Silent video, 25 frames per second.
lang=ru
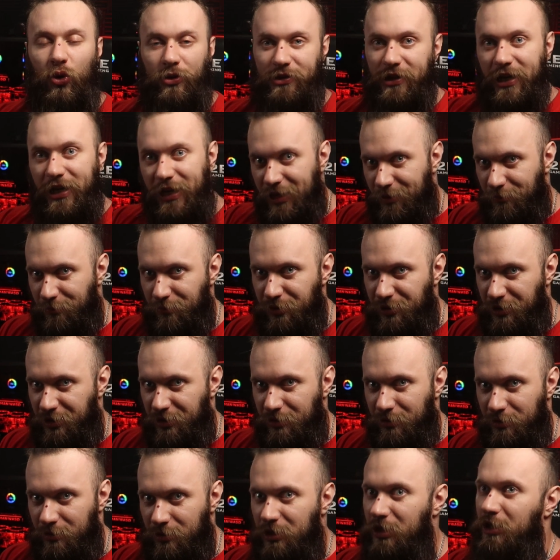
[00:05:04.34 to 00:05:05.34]
от
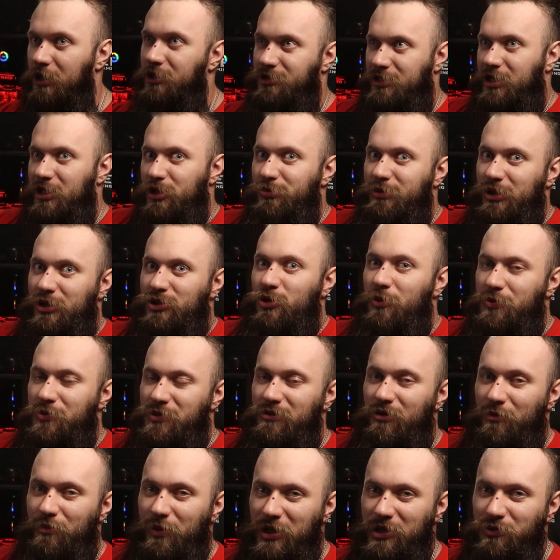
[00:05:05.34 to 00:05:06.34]
AMD. Их, скажем так,
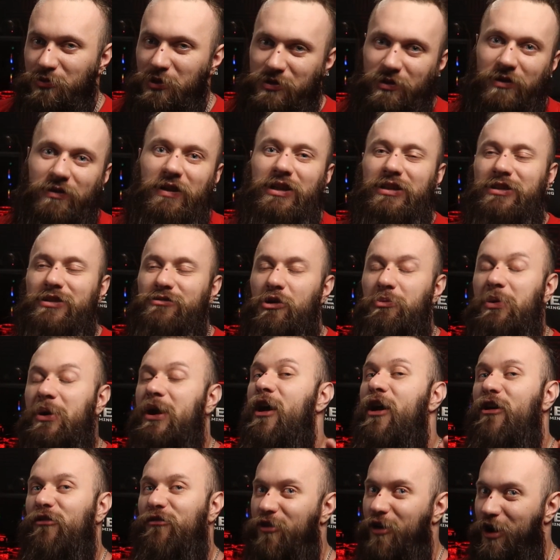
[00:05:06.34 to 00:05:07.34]
собственного производства. Давайте назовем их
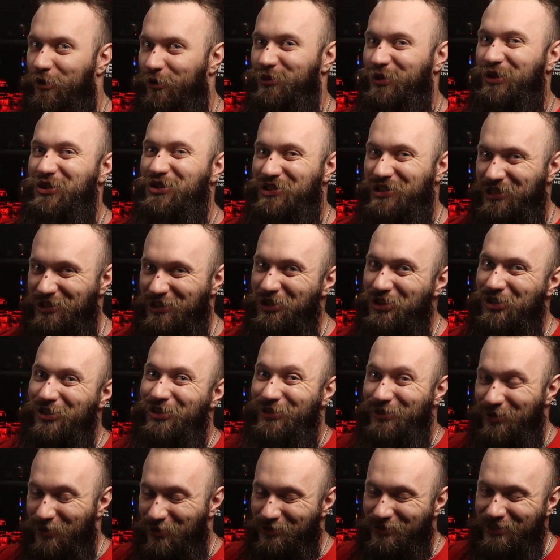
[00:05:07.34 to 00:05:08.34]
Founders
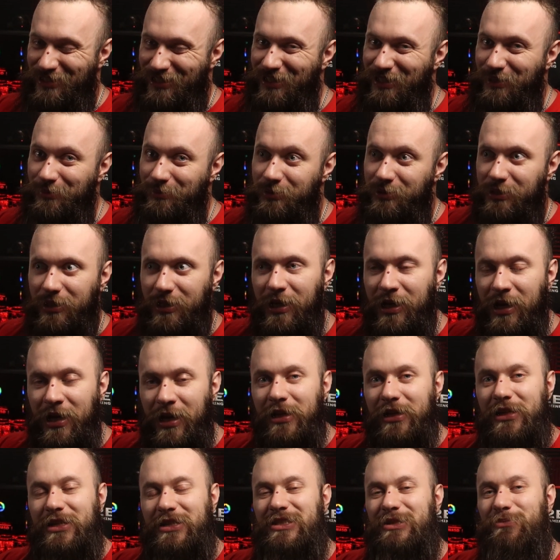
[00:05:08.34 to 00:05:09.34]
Edition от AMD.
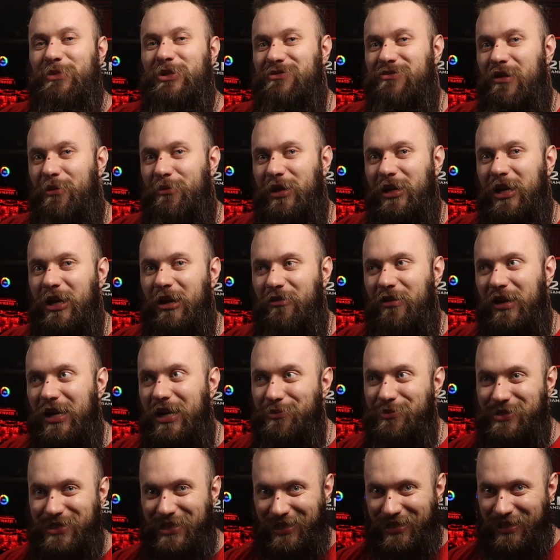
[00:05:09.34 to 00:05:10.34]
Если мы с вами
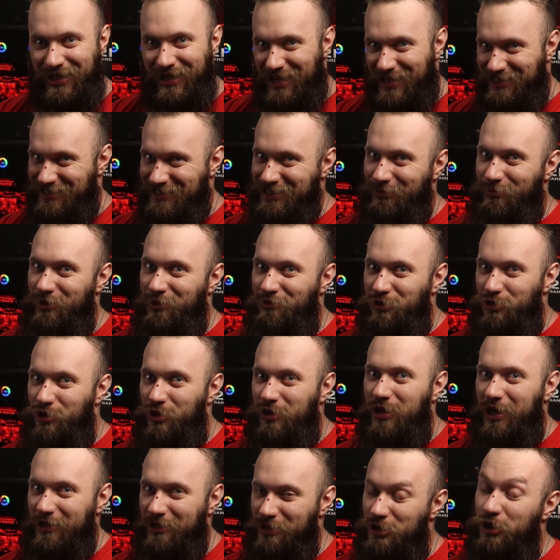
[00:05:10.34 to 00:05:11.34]
говорим за кастомные
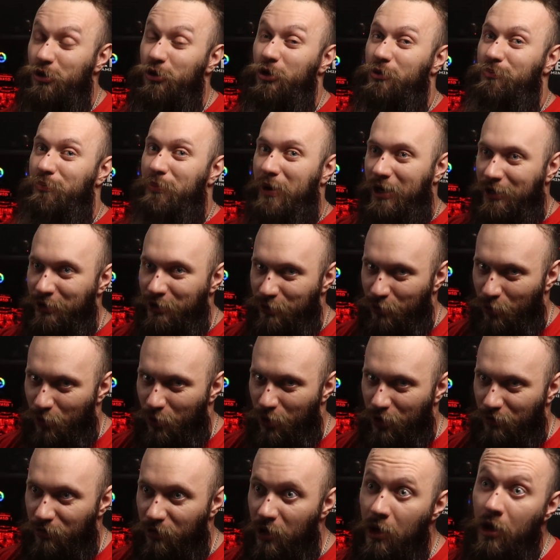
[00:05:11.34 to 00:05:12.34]
видеокарточки от
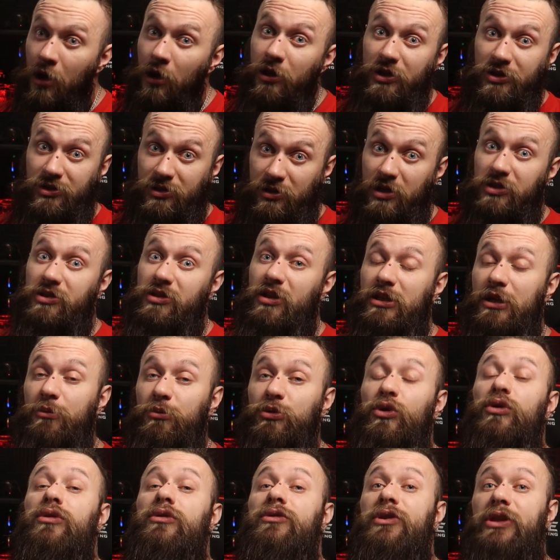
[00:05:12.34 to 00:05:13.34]
партнеров, естественно, они
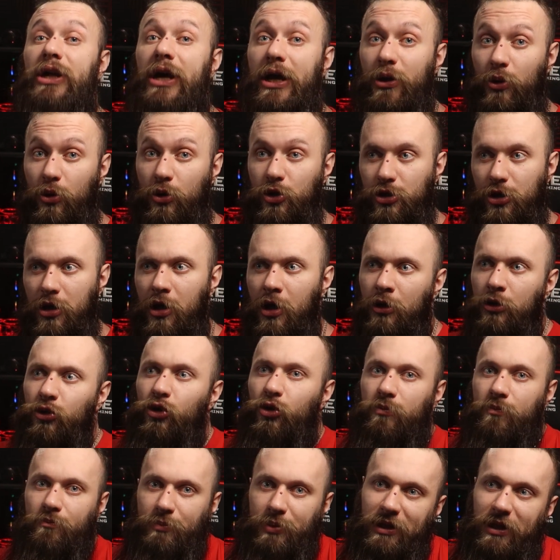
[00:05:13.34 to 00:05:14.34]
будут дороже.
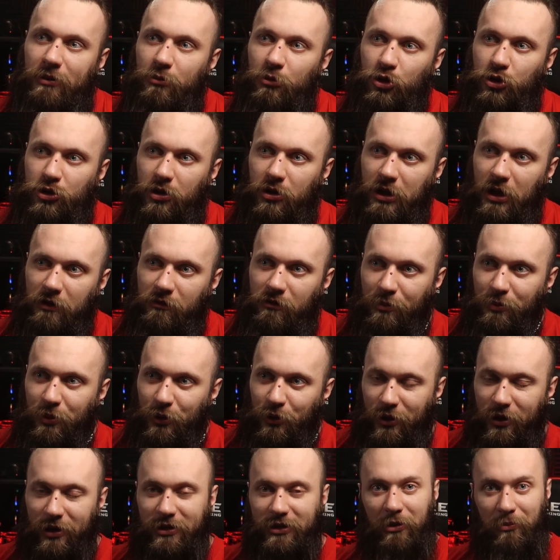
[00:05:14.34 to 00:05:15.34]
Ну, потому что там,
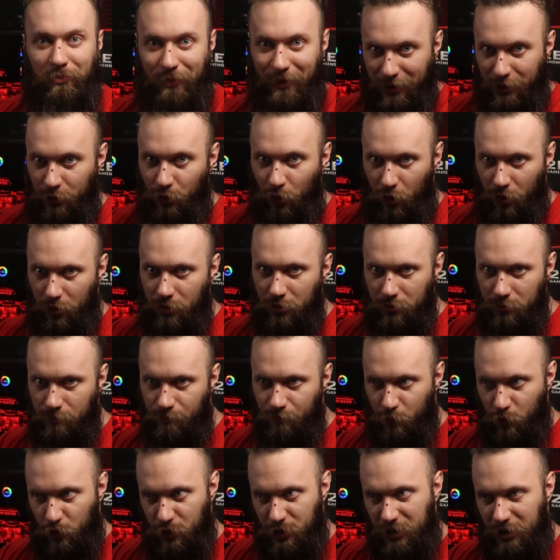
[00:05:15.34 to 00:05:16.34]
во-первых, это и партнеры,
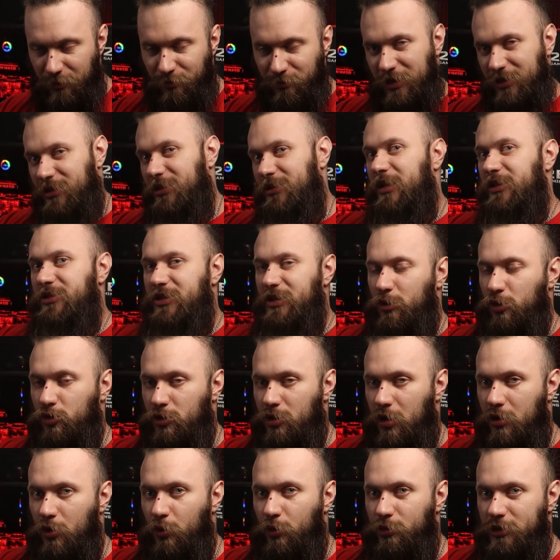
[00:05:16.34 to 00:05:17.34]
то есть им надо
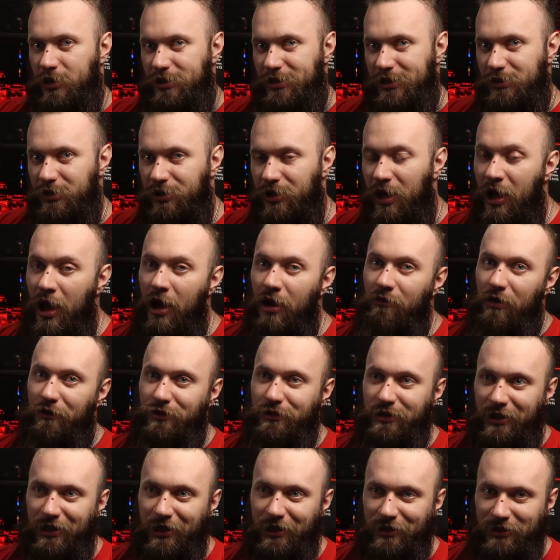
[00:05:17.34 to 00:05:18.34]
наценочку какую-то делать.
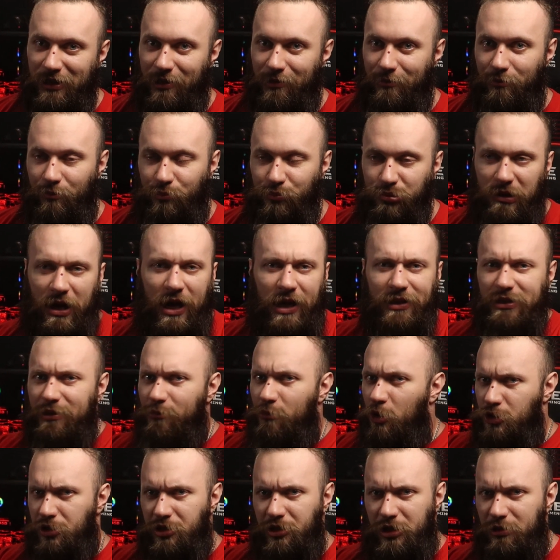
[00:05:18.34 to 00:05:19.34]
Во-вторых, там плата
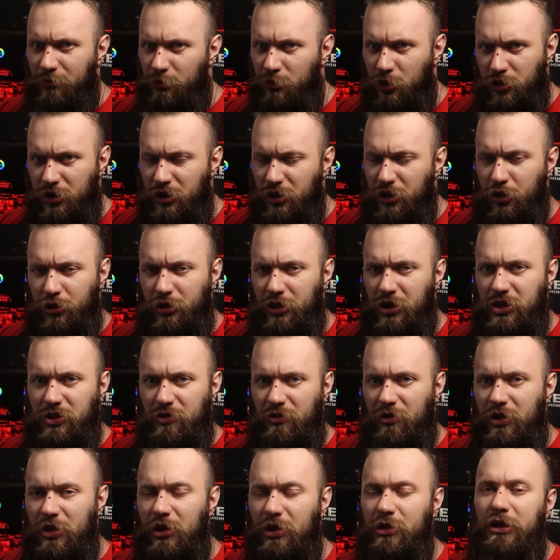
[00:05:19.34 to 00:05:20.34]
может немножко что-то из-
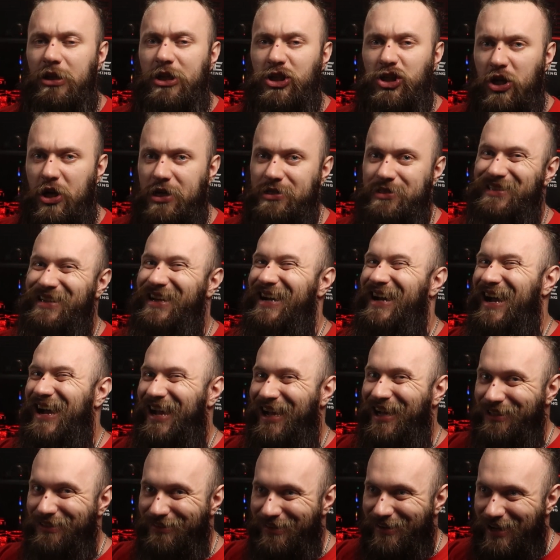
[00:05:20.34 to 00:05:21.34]
отличаться,
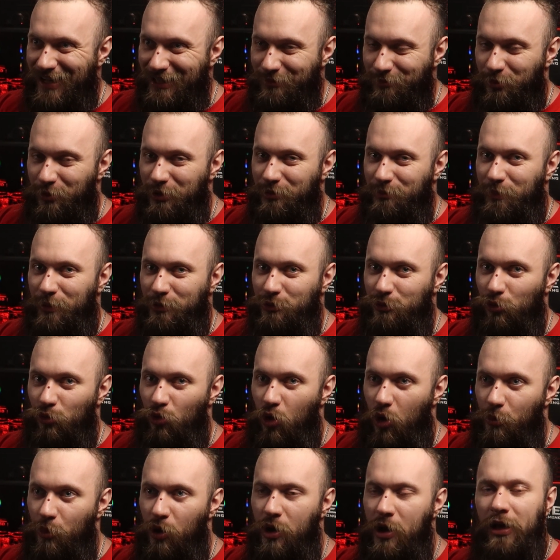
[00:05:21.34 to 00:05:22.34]
охлад быть
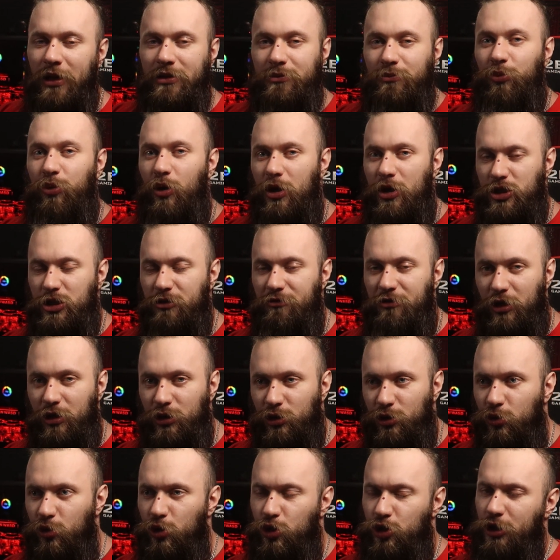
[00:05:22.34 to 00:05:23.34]
по-другому, больше
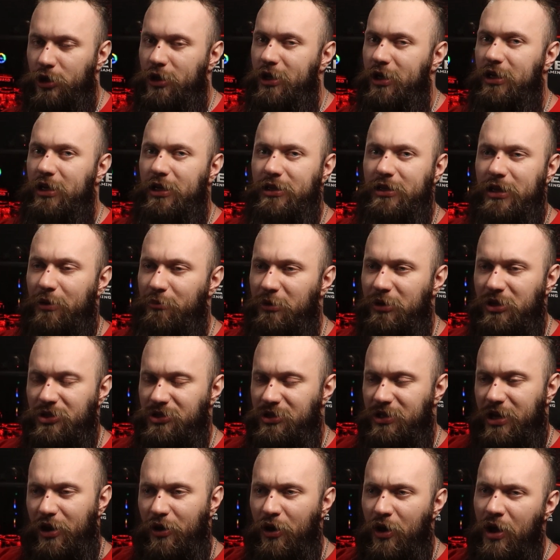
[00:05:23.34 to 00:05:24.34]
вертушек или там, я не
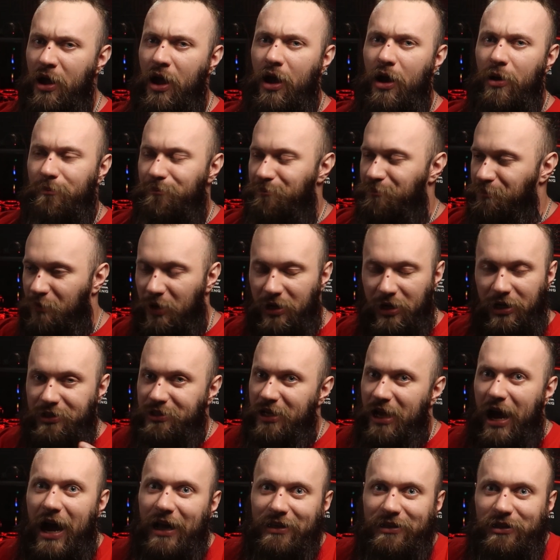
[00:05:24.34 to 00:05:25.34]
знаю,
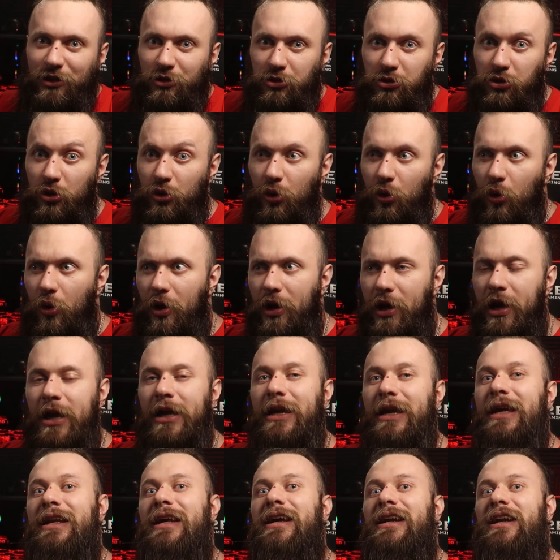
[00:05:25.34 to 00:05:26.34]
радиатор другой,
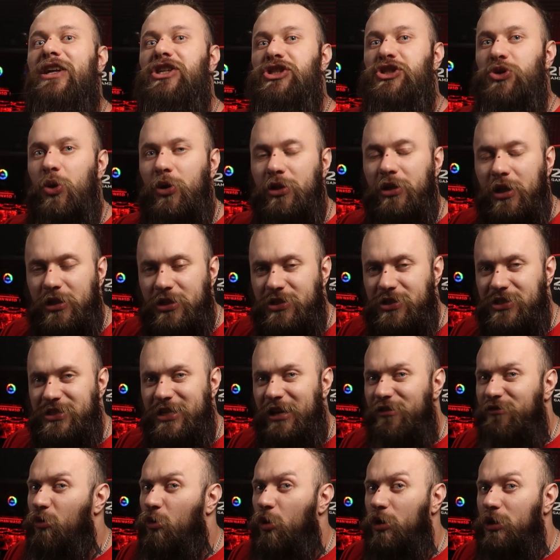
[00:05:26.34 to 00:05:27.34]
или разогнано с
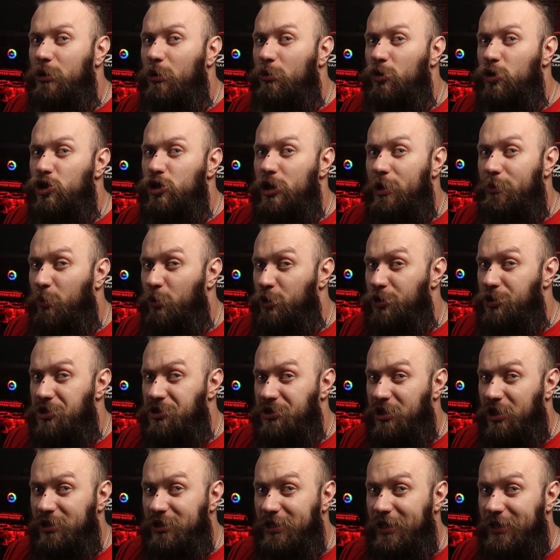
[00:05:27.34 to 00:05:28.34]
завода уже по
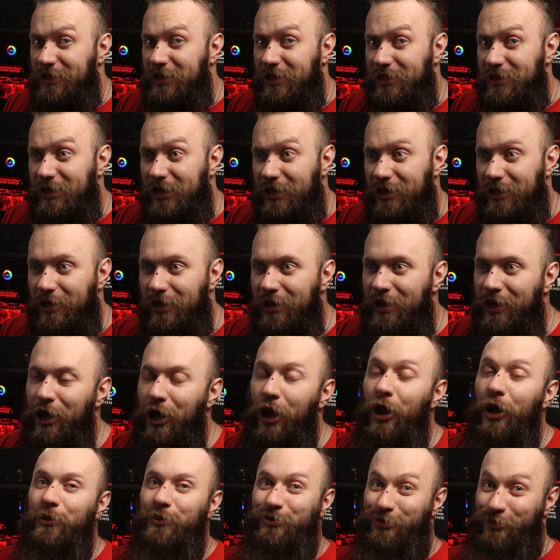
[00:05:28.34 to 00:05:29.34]
чистоте и так далее.
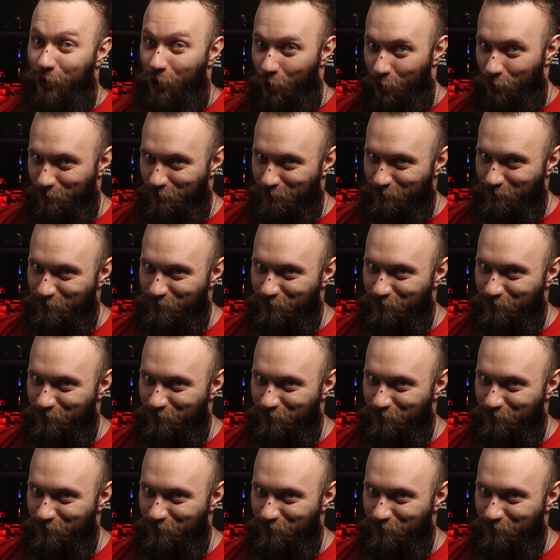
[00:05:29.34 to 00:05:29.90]
Но